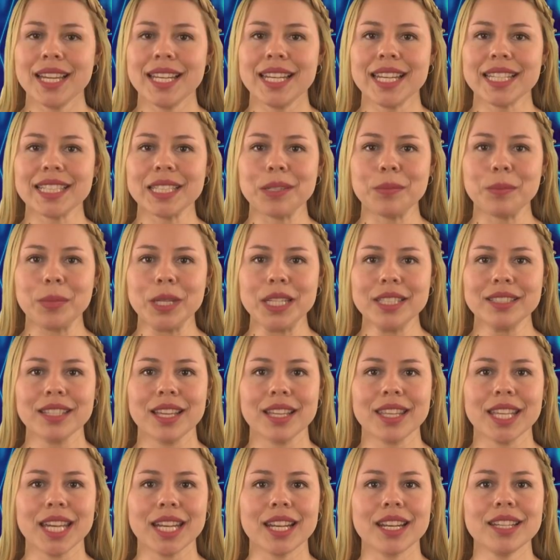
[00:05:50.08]
Las
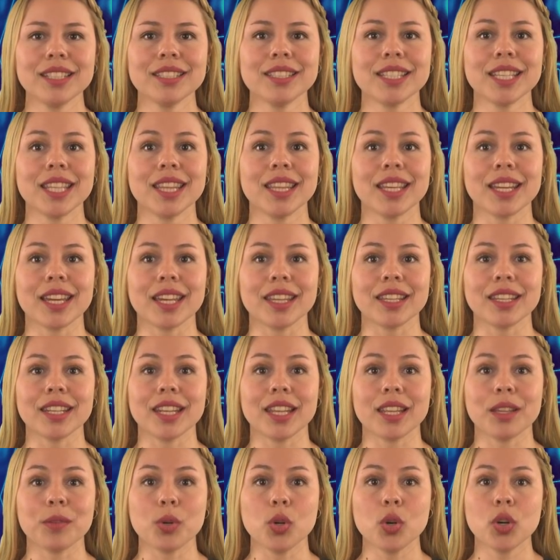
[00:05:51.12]
empresas de análisis de
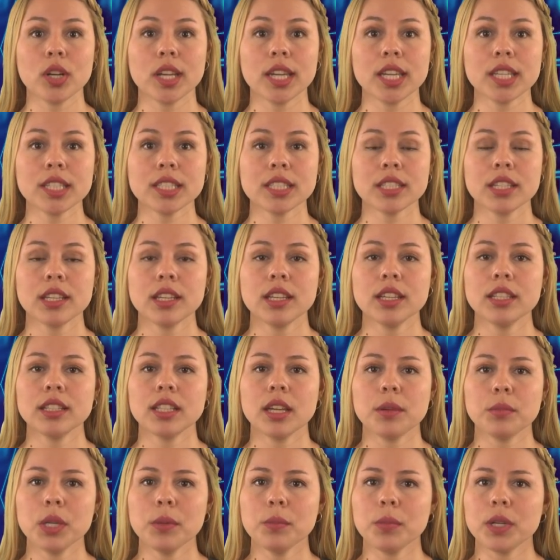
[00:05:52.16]
cadena de bloques
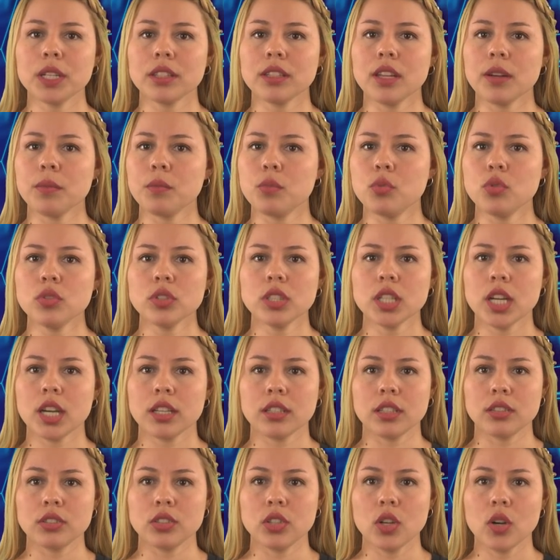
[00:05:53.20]
también prestan mucha
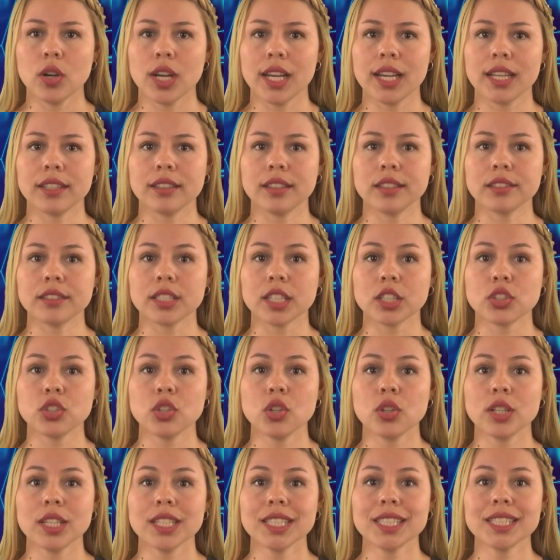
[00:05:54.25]
atención a las
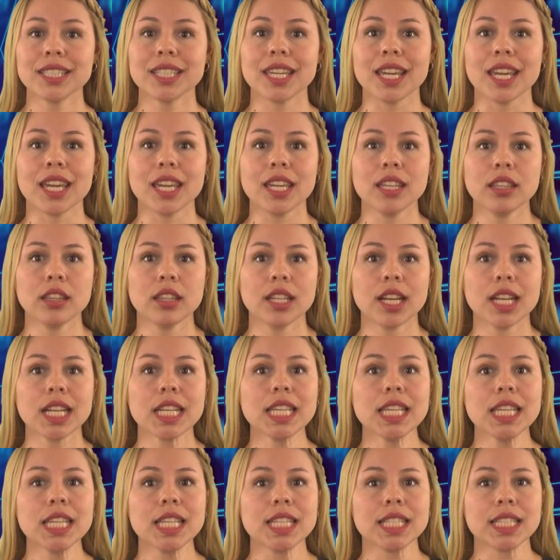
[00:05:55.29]
transacciones que
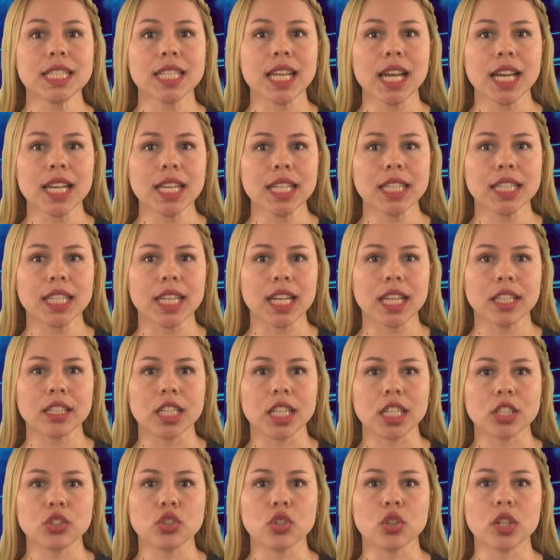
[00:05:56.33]
entran y salen de las
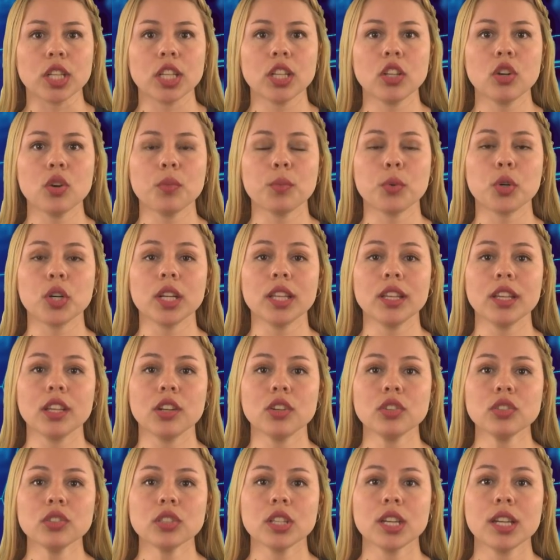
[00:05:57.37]
direcciones de los
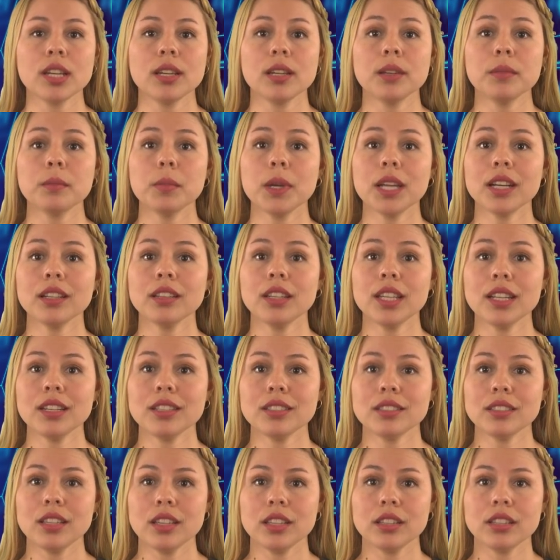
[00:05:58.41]
monederos
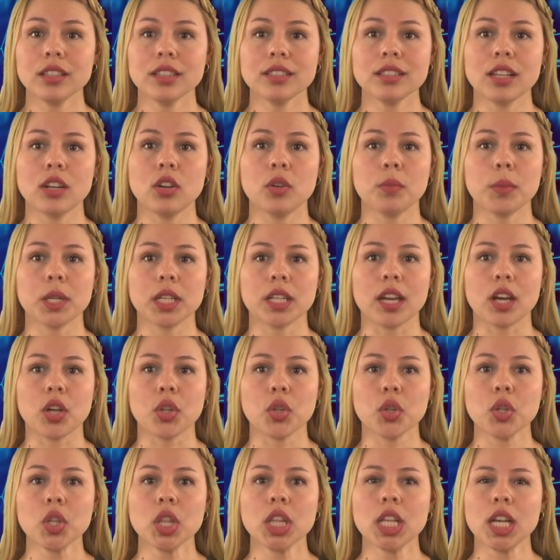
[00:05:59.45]
pertenecientes a los
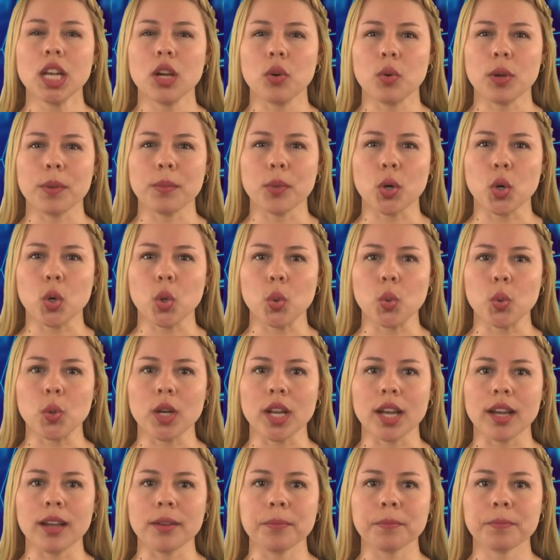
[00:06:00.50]
mercados de la web
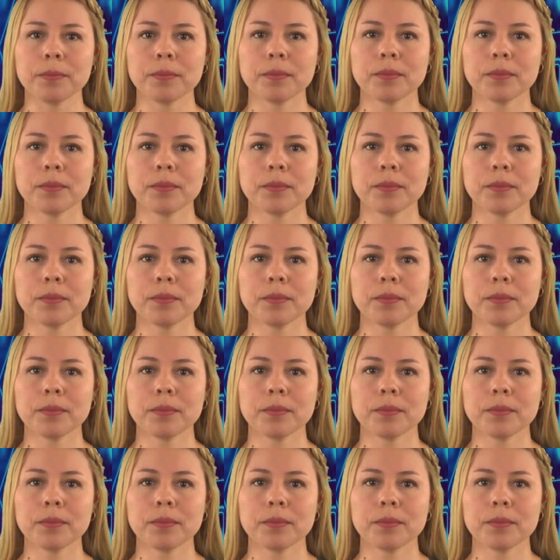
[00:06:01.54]
oscura.